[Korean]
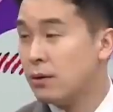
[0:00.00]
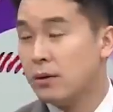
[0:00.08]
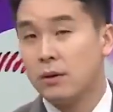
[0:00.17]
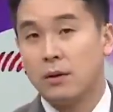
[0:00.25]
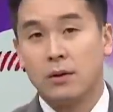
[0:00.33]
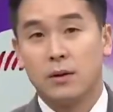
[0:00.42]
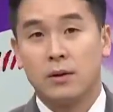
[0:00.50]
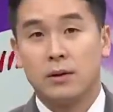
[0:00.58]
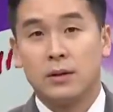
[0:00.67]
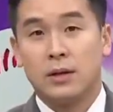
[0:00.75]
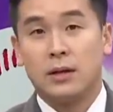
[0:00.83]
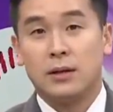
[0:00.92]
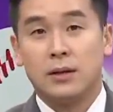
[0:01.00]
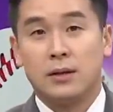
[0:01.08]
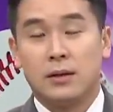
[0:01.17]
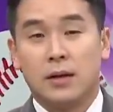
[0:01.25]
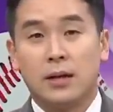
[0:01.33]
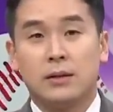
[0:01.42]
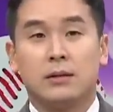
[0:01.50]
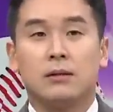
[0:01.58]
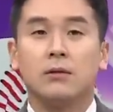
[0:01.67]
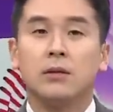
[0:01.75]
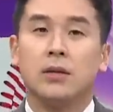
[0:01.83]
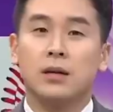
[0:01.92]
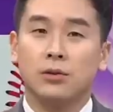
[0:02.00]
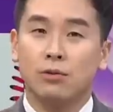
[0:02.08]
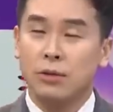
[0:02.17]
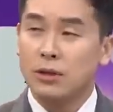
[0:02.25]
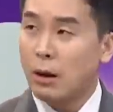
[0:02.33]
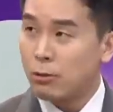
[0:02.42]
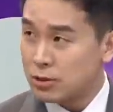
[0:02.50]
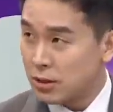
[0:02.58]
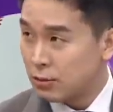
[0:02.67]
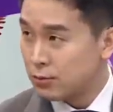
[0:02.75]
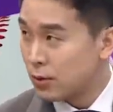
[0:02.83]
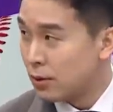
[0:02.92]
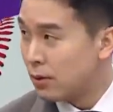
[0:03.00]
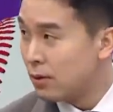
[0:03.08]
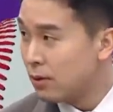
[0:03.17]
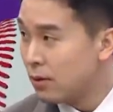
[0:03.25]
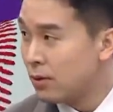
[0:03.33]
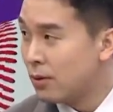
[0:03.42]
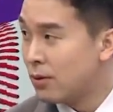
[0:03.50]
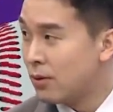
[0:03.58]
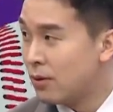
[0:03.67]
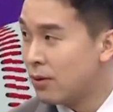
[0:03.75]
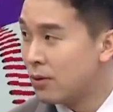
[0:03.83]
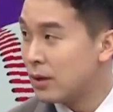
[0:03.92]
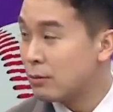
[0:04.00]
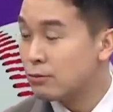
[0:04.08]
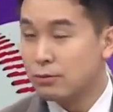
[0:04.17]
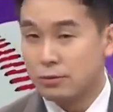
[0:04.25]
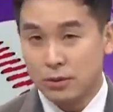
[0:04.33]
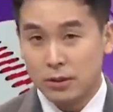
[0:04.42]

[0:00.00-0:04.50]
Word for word: 네. 아니 그러니까 서울에 나오시라고요. 음. 라고